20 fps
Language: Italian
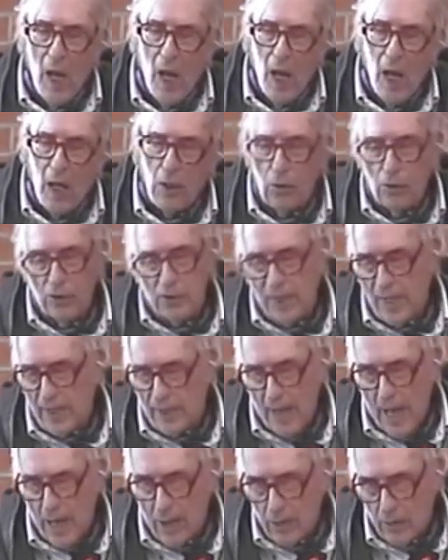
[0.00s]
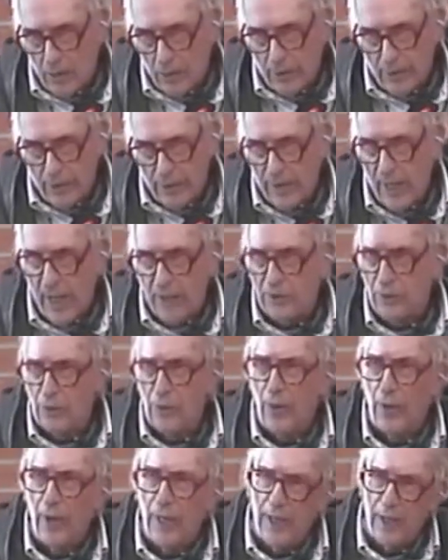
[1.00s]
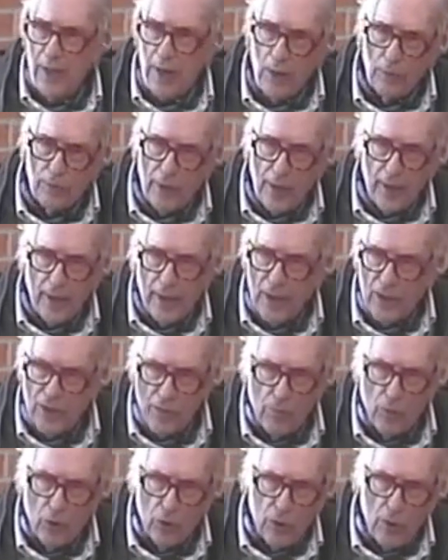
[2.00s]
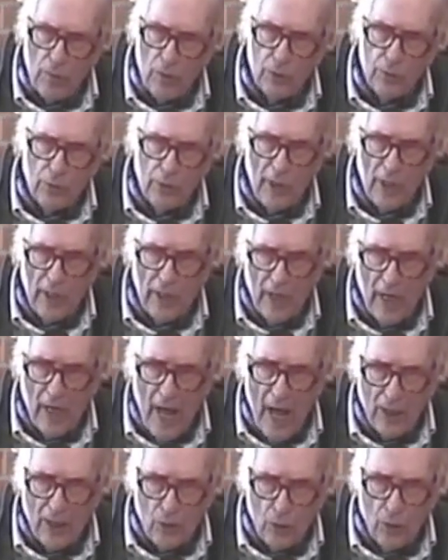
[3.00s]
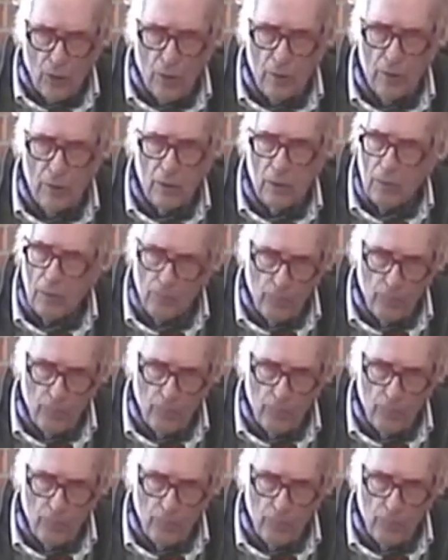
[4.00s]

Lui era, allora, Tex era un arnese molto molto delicato,